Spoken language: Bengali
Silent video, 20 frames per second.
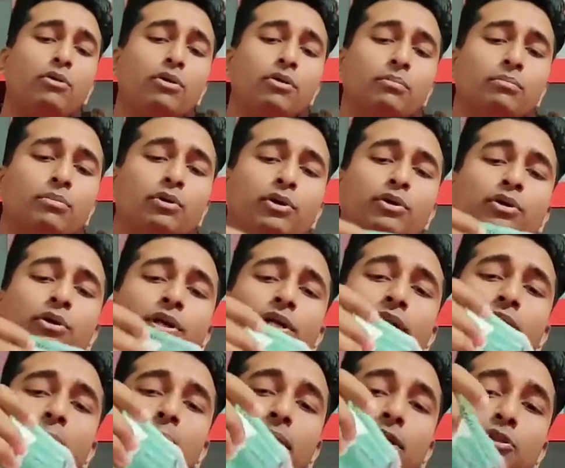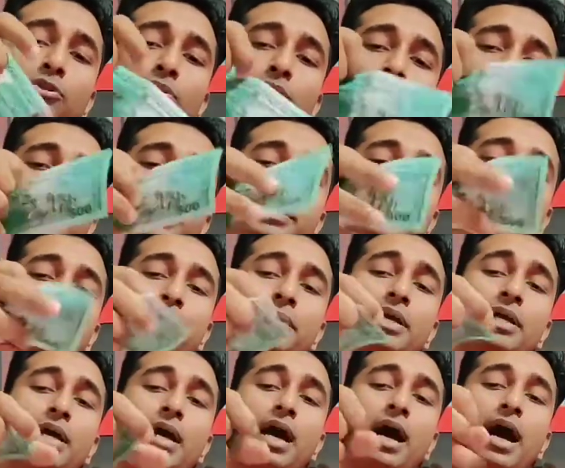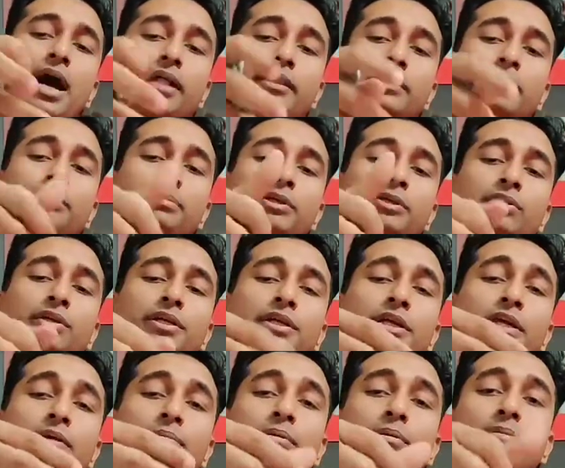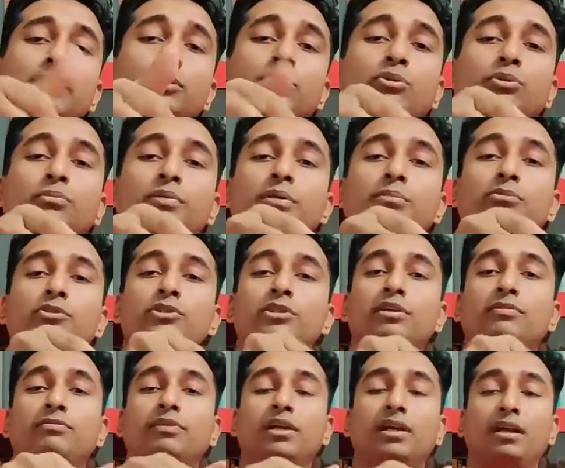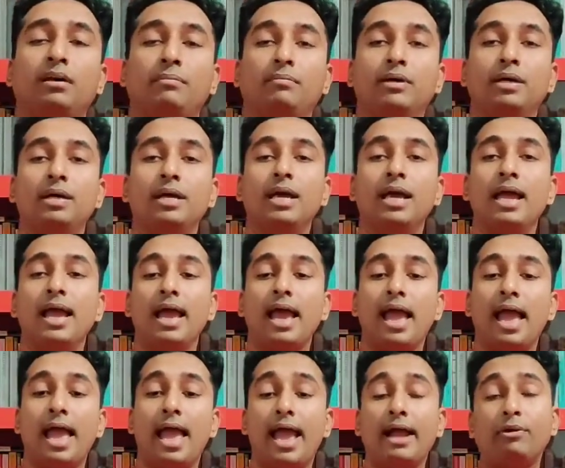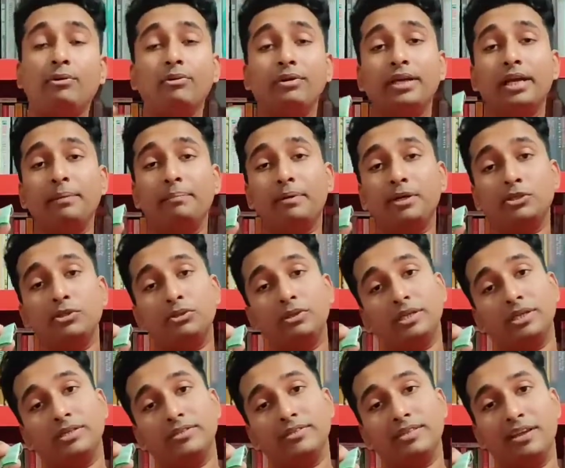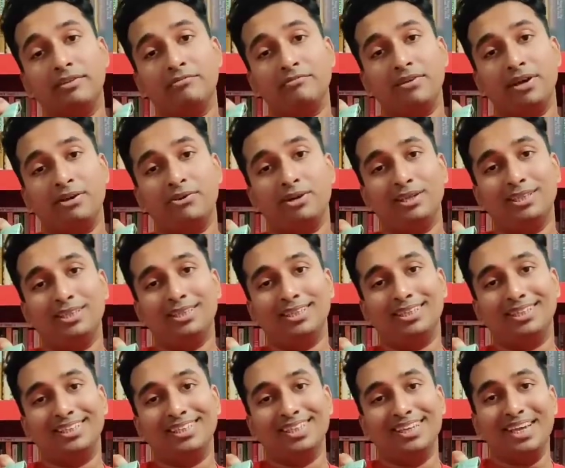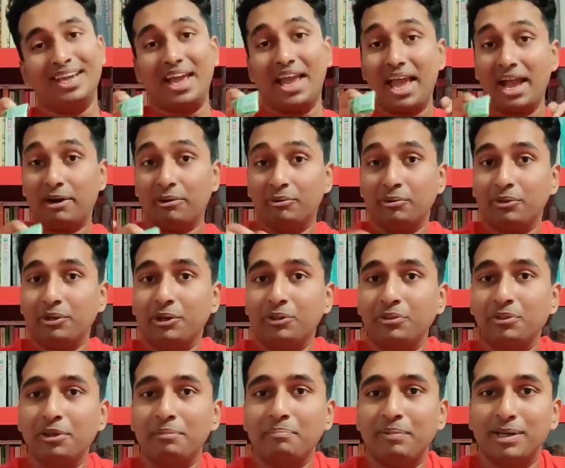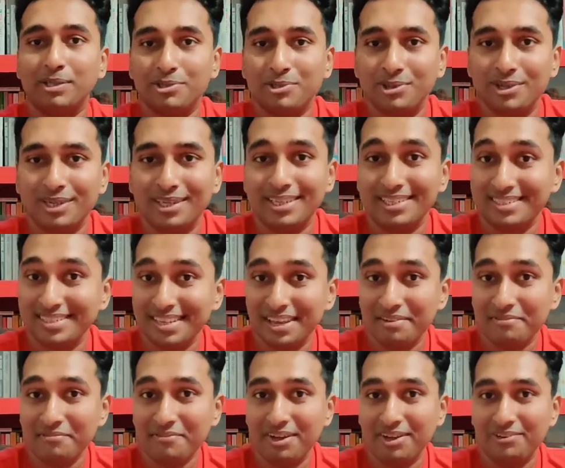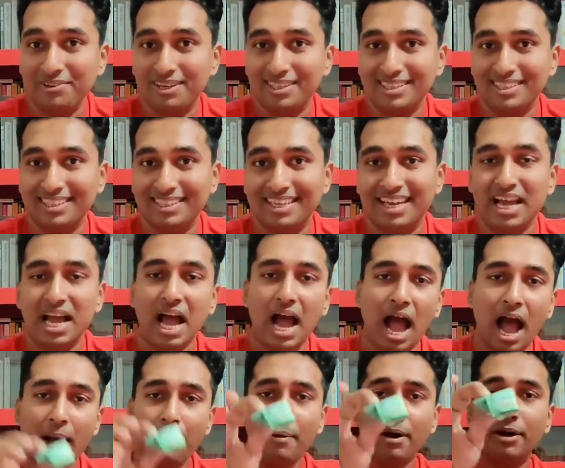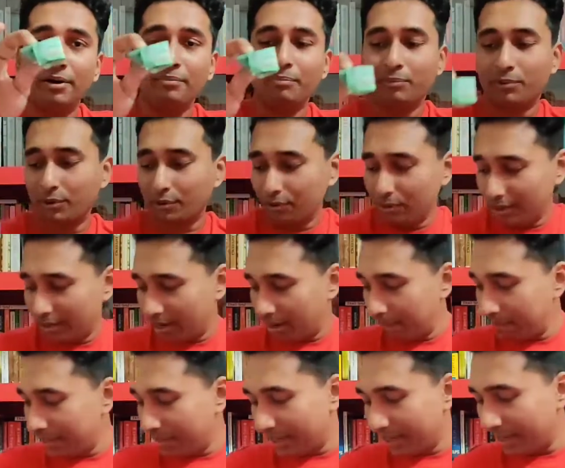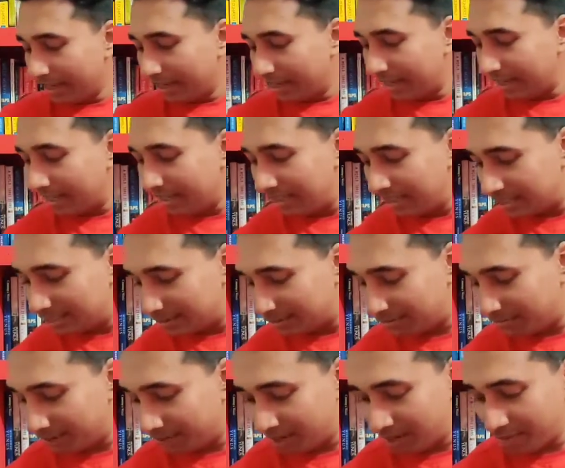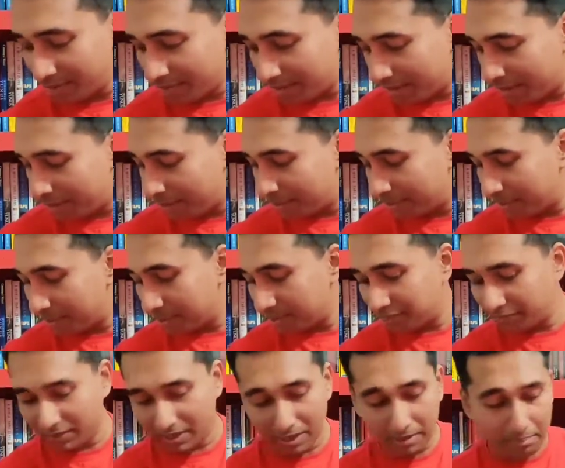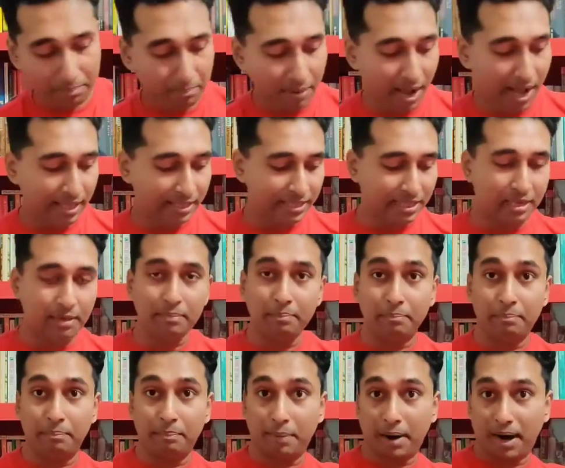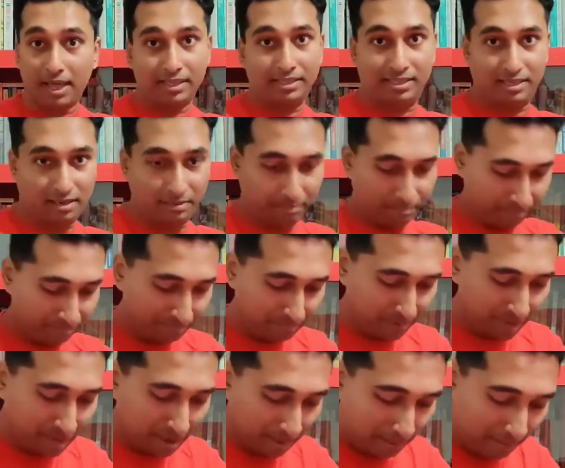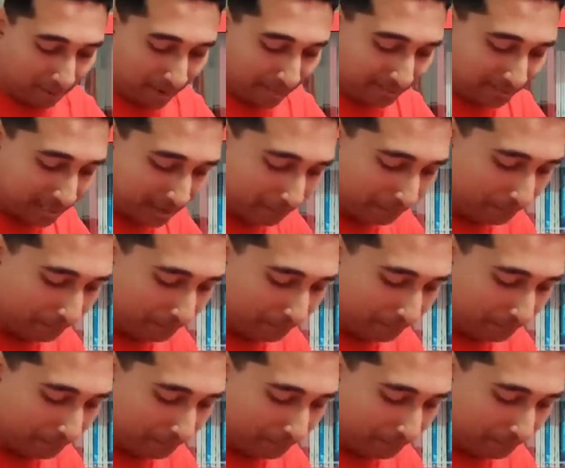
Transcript: এখন মনে করেন এই পাঁচশো টাকাকে আমি হাতের ভেতরে নিয়ে এভাবে দুমে মুচড়ে ফেললাম এখন কি এই পাঁচশো টাকার সেম ভ্যালু আছে এখনো কিন্তু এই পাঁচশো টাকার সেম ভ্যালু আছে আবার মনে করেন আমি টাকাটাকে নিচে ফেললাম এবং নিচে ফেলে পা দিয়ে পাড়া দিলাম পা